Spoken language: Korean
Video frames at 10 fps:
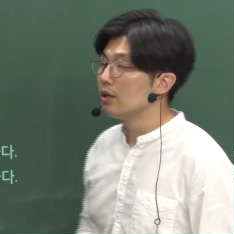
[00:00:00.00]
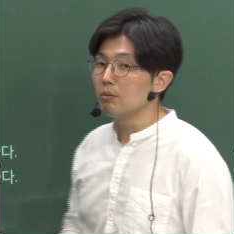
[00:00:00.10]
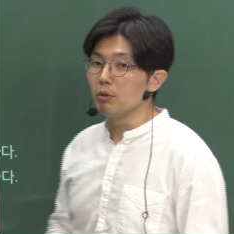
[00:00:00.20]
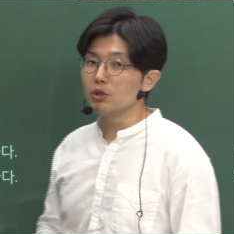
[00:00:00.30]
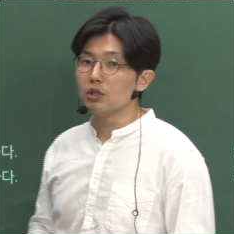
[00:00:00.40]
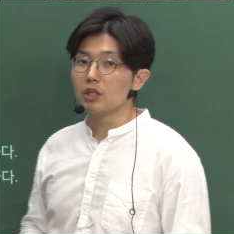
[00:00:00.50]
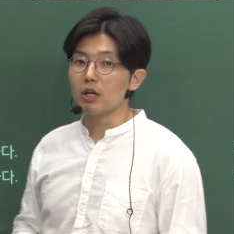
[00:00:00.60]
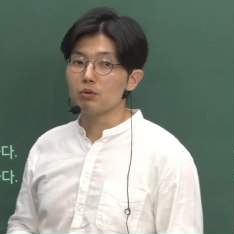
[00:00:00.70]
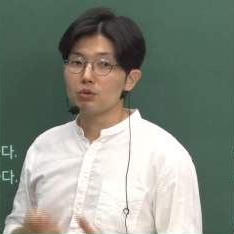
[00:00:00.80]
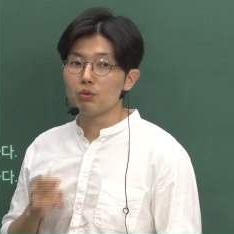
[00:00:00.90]
먼저
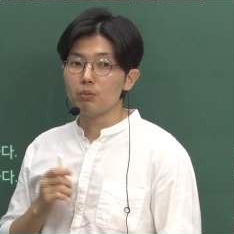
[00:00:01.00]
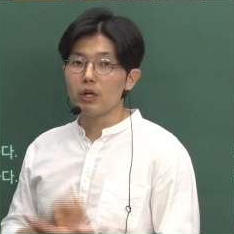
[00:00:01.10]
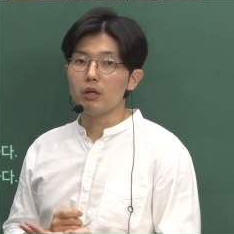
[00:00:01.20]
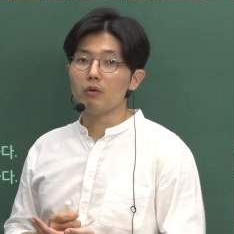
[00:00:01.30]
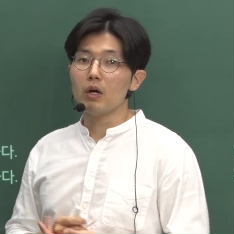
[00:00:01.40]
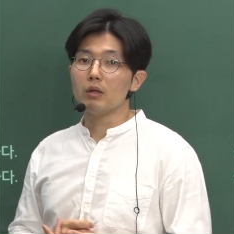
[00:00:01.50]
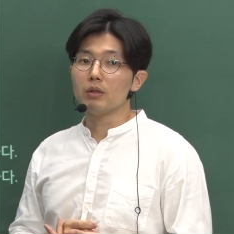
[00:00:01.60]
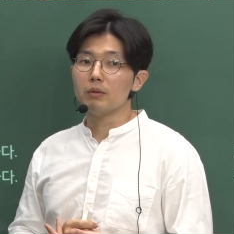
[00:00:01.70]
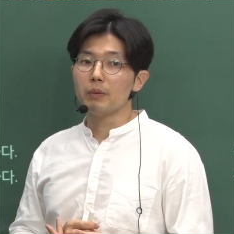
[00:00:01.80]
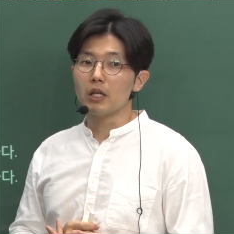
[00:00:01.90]
자동
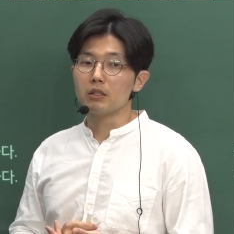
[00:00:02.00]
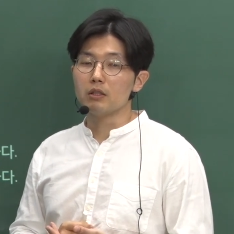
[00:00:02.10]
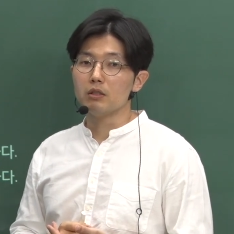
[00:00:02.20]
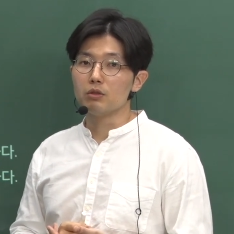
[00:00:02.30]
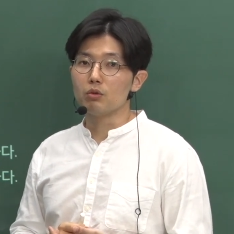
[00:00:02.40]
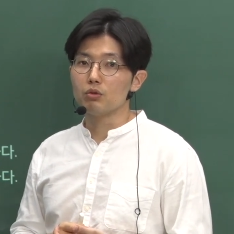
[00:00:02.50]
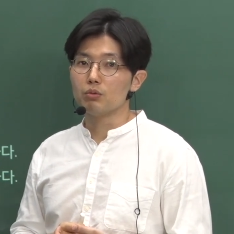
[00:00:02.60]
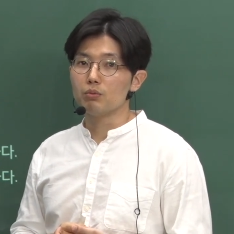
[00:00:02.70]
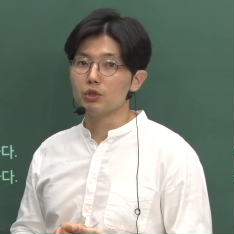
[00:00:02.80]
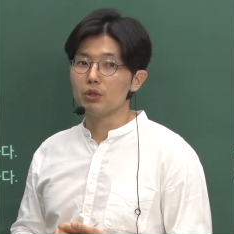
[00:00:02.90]
촉매화 반응은
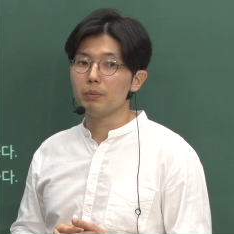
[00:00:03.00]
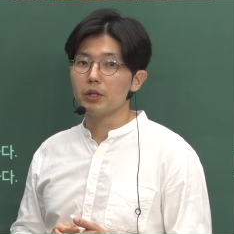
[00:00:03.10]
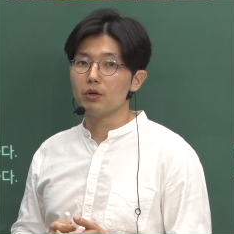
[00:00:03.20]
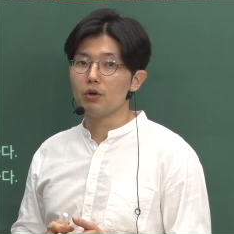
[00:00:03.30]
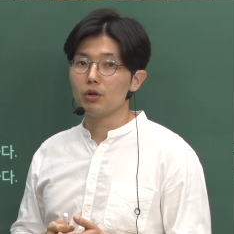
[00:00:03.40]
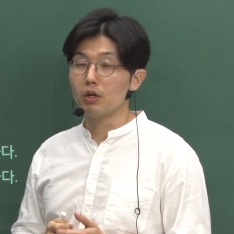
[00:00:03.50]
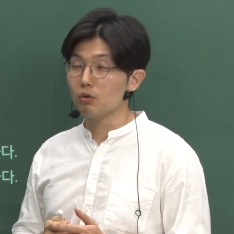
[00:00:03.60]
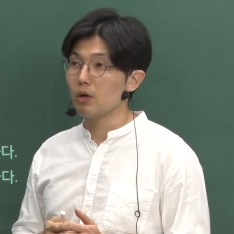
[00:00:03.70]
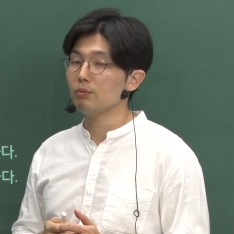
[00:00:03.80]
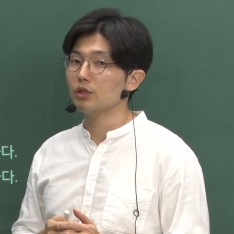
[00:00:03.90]
요즘 시험에서
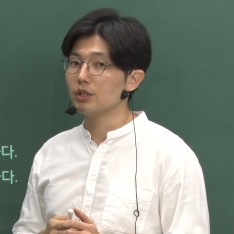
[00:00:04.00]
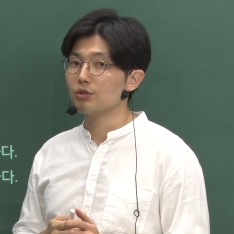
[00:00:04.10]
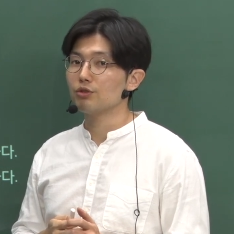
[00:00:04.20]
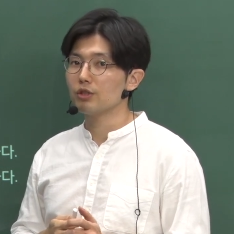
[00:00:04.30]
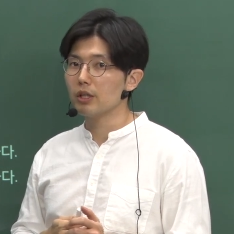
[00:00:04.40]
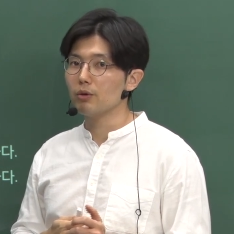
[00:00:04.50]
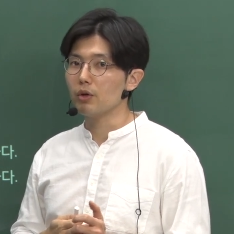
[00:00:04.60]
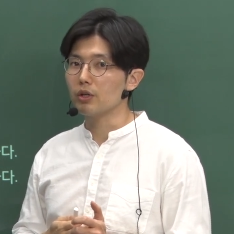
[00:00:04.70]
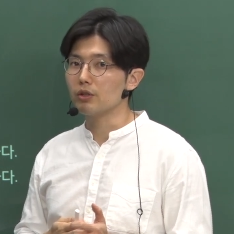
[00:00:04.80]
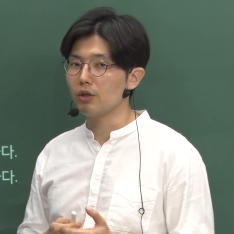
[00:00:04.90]
계속 한 문제씩 출제되고
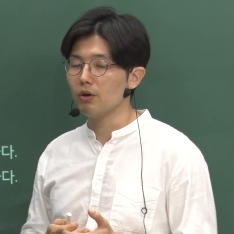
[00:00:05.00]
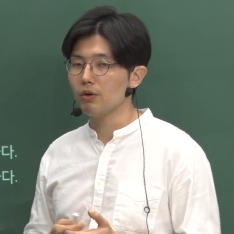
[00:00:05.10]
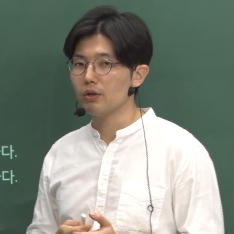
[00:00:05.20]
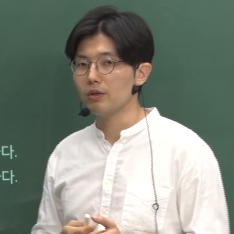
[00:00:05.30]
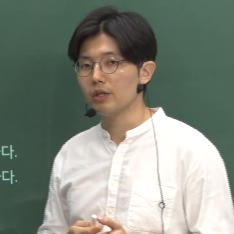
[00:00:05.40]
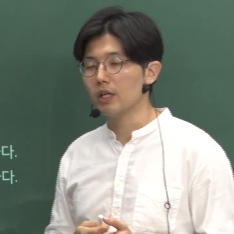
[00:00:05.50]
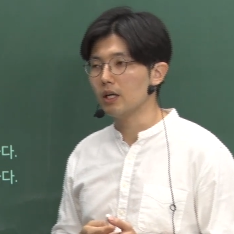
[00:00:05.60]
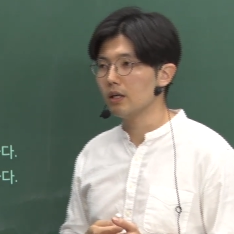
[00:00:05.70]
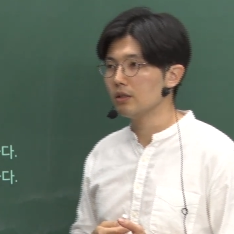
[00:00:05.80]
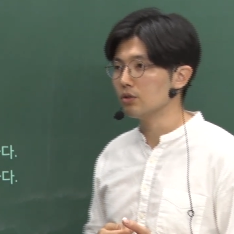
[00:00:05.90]
있거든요.
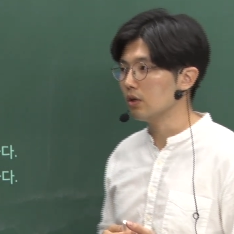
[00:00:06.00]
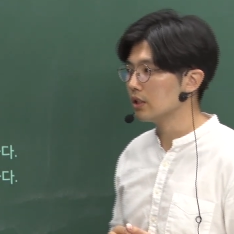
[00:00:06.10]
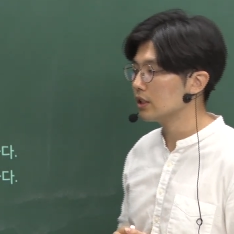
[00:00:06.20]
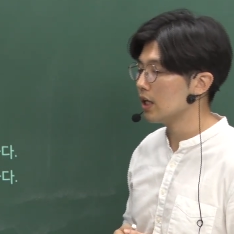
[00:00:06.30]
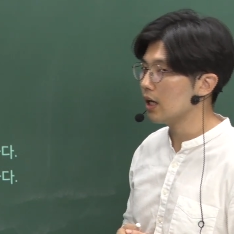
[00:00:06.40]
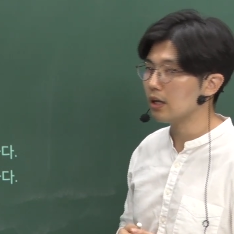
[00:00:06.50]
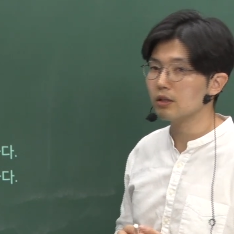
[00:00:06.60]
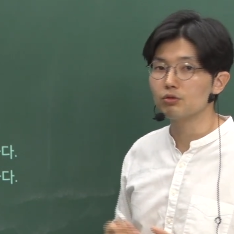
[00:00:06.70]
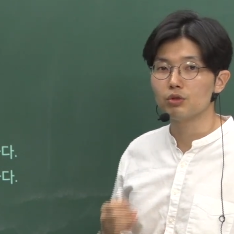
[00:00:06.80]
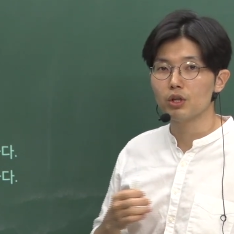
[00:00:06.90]
그러니까 정확히 잘
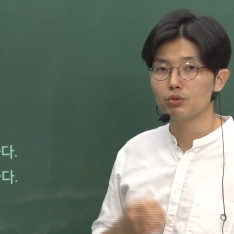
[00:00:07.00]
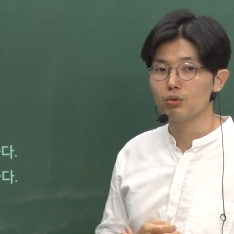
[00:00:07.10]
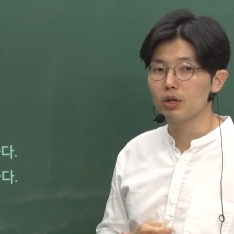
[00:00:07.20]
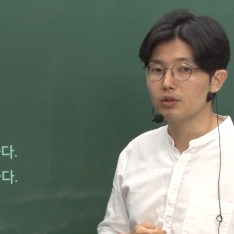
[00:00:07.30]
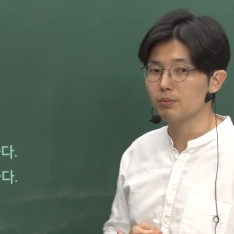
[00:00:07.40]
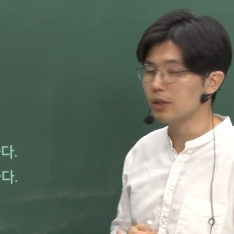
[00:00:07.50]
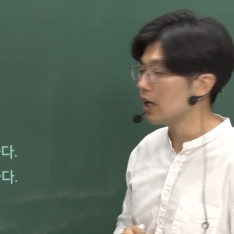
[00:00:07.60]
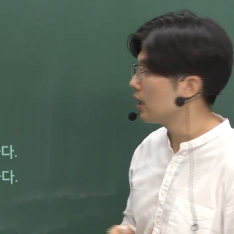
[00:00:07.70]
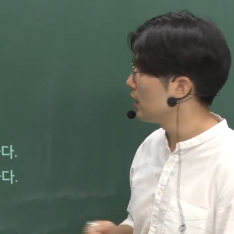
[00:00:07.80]
알아두는 게 좋을 것 같습니다.